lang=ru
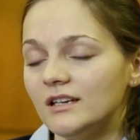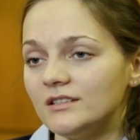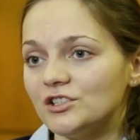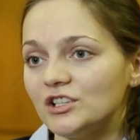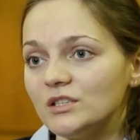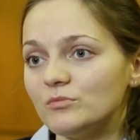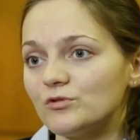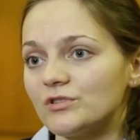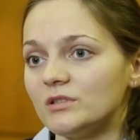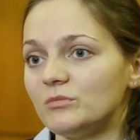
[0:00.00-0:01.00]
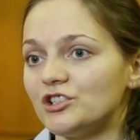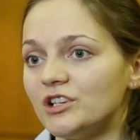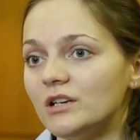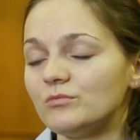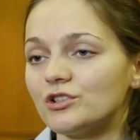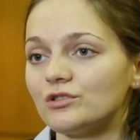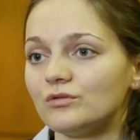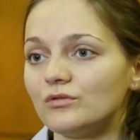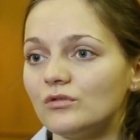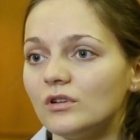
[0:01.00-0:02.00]
Сейчас мы уже замечаем,
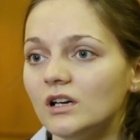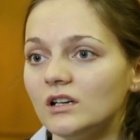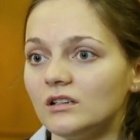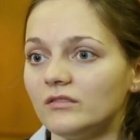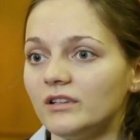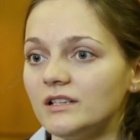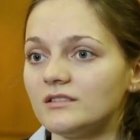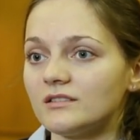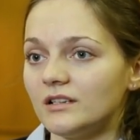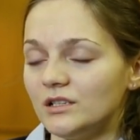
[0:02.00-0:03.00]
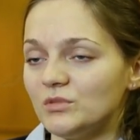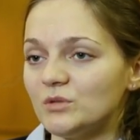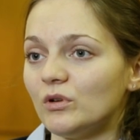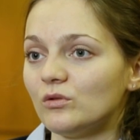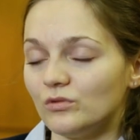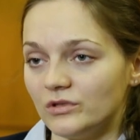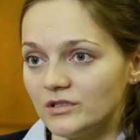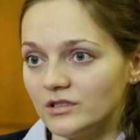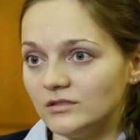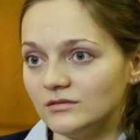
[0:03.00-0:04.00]
что э, власти стали
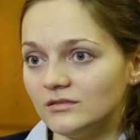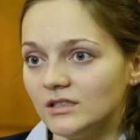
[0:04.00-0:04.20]
беспокоиться